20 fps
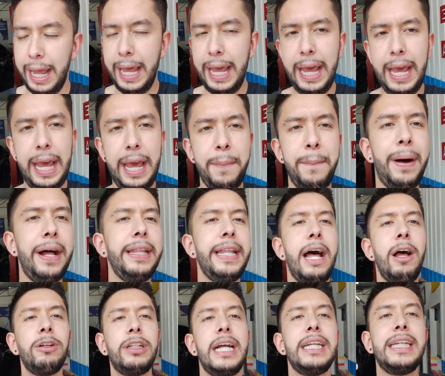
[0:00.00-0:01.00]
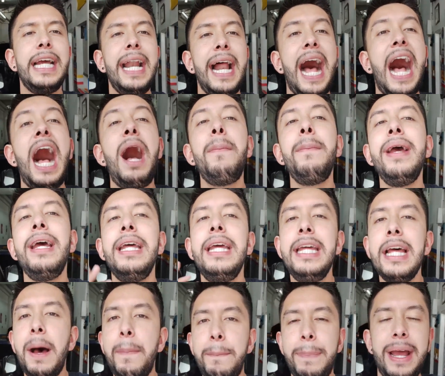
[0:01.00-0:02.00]
Eh, mandados a hacer a
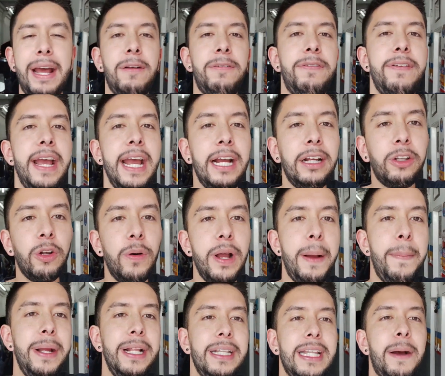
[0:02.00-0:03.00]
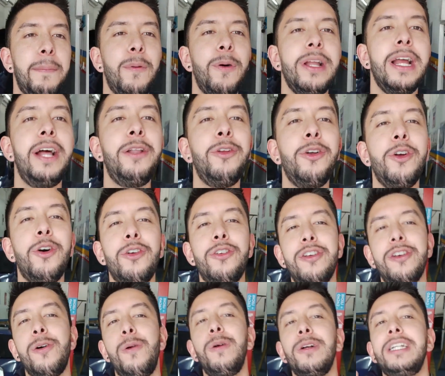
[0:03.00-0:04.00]
medida perfecto, obviamente apoyando yo
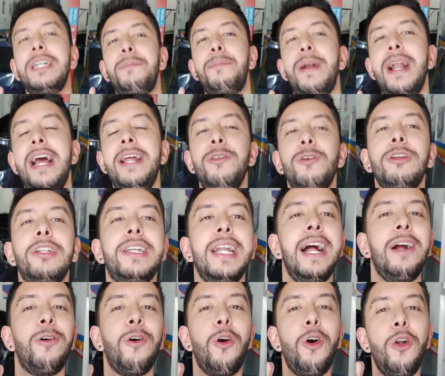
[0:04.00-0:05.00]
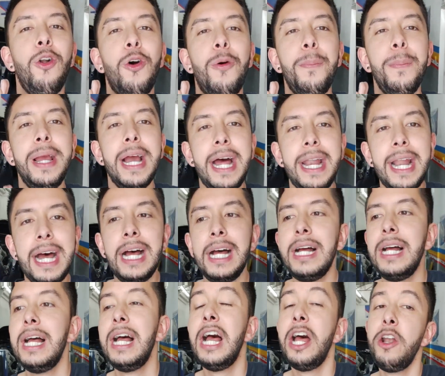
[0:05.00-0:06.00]
como siempre la industria colombiana.
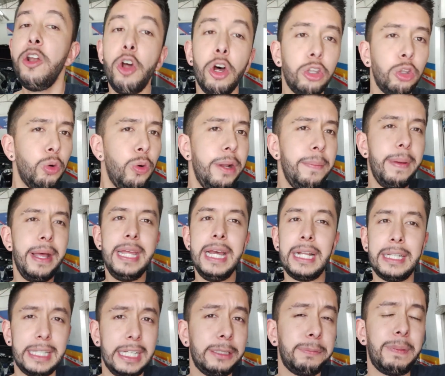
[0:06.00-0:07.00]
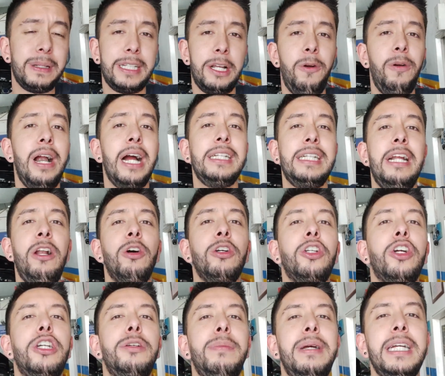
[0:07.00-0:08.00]
No tuve inmediates, pasaron casi
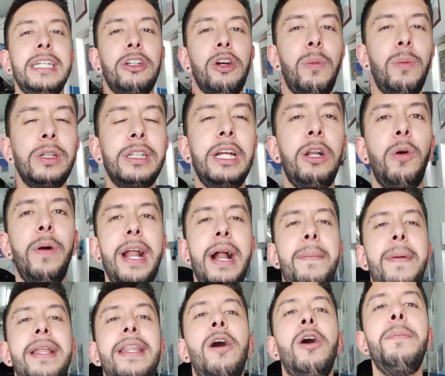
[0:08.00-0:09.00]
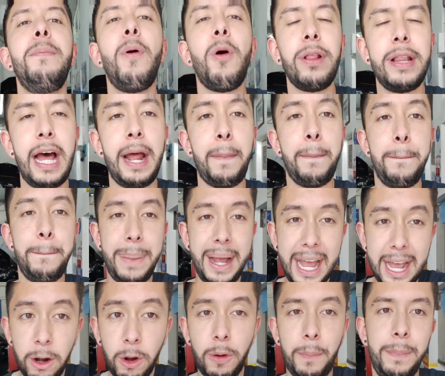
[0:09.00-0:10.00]
dos meses como si lo hubiera mandado a importar,
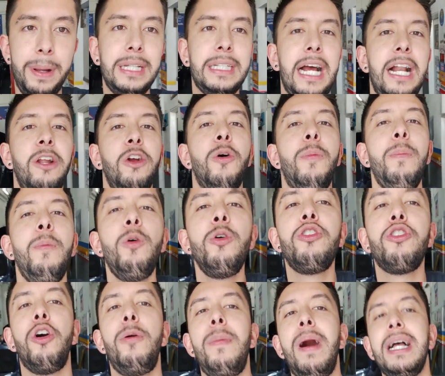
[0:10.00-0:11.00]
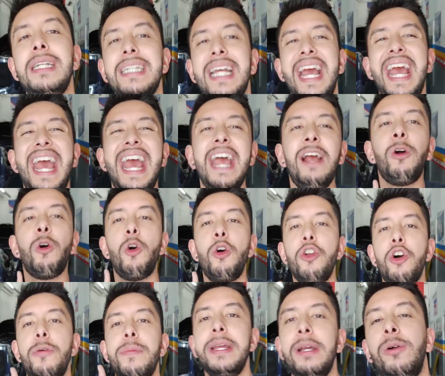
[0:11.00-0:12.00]
pero me salió mucho más
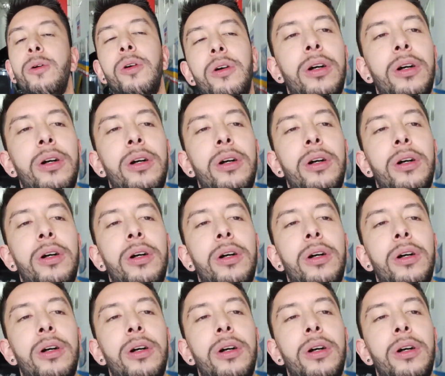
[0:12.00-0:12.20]
económico.